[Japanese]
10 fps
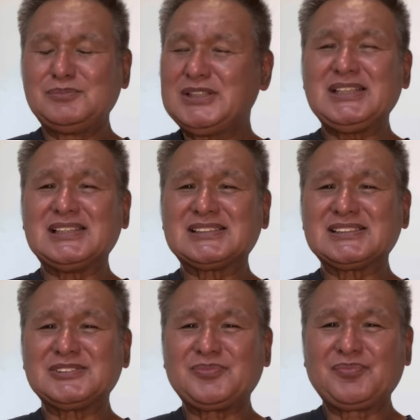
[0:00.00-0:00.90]
無理で
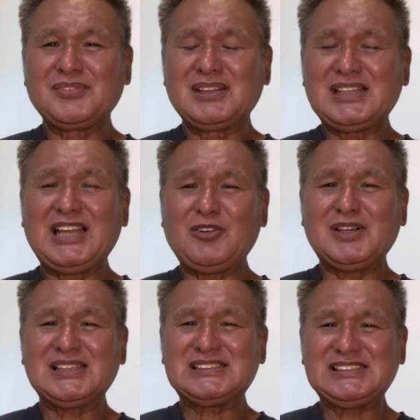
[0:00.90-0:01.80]
す令
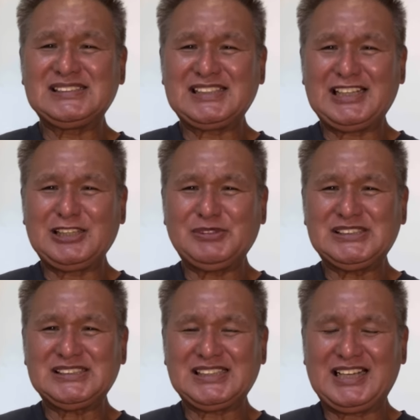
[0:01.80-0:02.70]
和新選
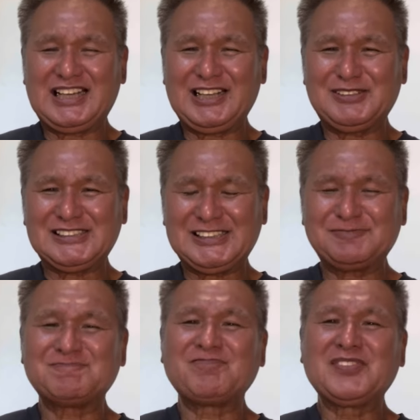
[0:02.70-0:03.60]
組しかありませ
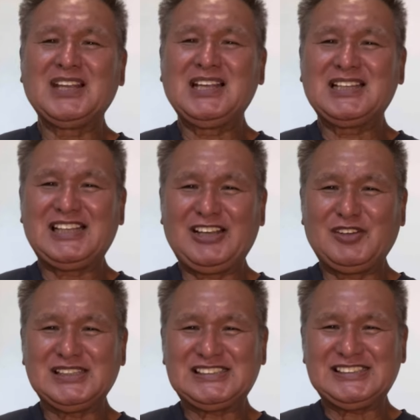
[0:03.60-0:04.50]
ん令
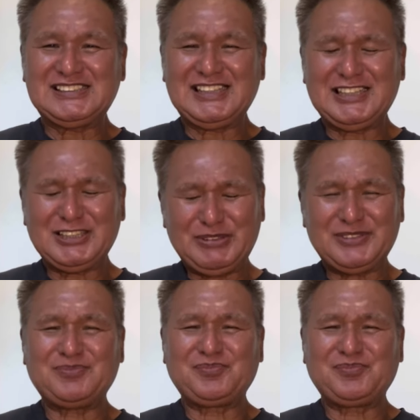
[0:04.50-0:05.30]
和新選組